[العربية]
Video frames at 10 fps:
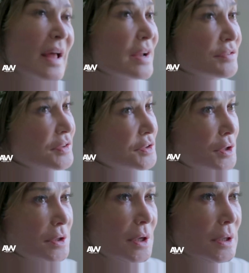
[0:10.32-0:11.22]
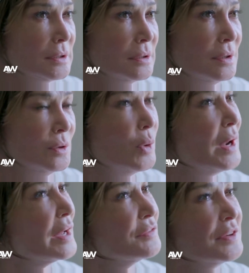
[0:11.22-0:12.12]
لا عارفين طريقك
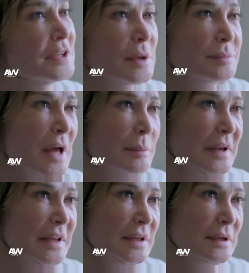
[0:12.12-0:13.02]
ولا عارفين انت بتعمل